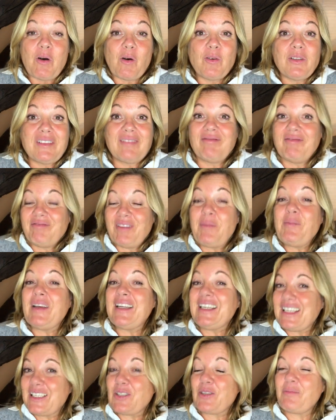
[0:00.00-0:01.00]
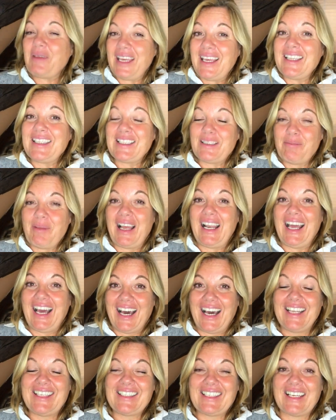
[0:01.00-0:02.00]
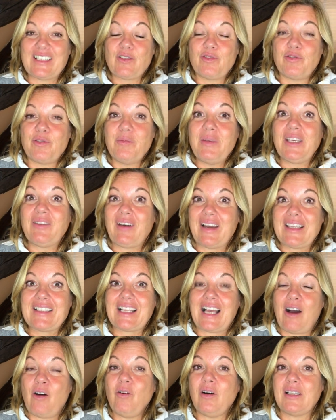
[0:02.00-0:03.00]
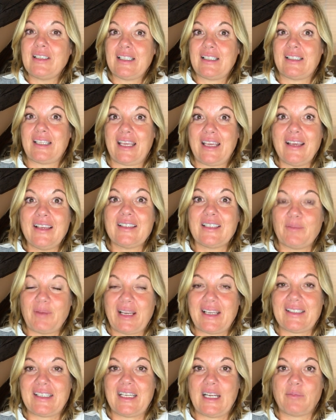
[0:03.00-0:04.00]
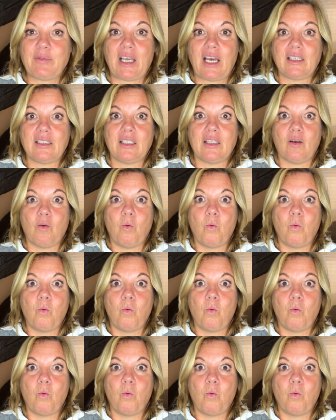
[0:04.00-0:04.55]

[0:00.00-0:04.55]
Und wenn man das zum ersten Mal hat, also für mich war das auch, als ich das erste Mal gesehen habe, dachte ich,